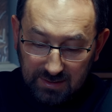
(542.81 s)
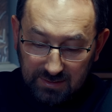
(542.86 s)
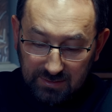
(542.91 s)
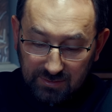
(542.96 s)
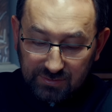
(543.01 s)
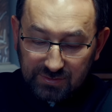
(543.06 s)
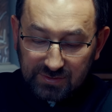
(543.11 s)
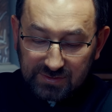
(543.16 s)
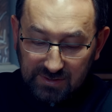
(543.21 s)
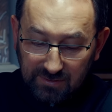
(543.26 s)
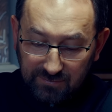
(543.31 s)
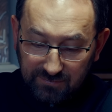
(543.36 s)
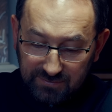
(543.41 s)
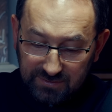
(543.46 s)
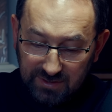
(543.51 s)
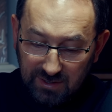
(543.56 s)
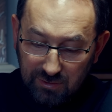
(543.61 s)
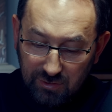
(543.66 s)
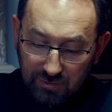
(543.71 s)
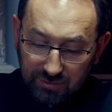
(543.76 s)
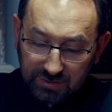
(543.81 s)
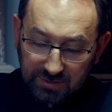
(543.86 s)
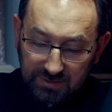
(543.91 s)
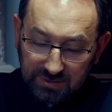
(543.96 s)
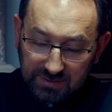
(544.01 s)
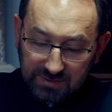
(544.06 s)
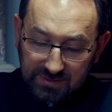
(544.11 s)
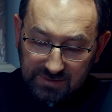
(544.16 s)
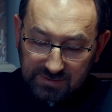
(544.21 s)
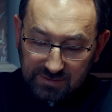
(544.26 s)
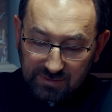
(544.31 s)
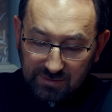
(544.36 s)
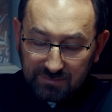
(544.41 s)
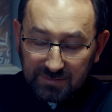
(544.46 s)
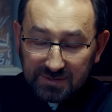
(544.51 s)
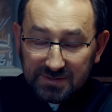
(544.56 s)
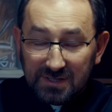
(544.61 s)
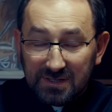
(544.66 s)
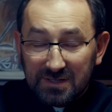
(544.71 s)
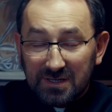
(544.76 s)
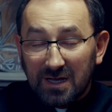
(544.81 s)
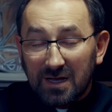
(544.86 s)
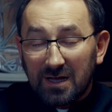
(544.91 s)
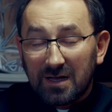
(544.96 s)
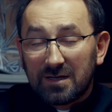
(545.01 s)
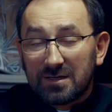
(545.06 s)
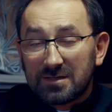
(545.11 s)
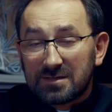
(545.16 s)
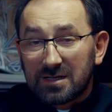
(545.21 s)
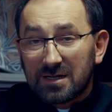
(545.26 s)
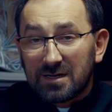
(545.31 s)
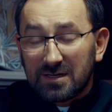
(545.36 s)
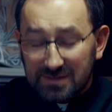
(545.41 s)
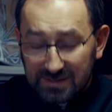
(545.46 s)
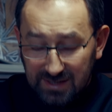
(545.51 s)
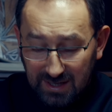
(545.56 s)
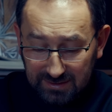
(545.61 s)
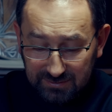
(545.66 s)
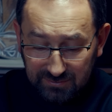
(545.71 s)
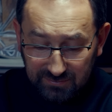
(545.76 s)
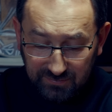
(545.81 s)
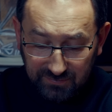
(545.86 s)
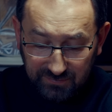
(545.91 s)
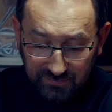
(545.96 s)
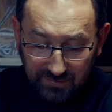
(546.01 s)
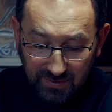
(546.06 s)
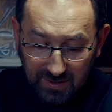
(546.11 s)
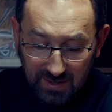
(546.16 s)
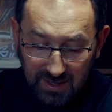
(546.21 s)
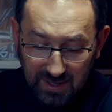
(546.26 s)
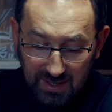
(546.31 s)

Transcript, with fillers: no, został wydalony ze zgromadzenia Salezjanów,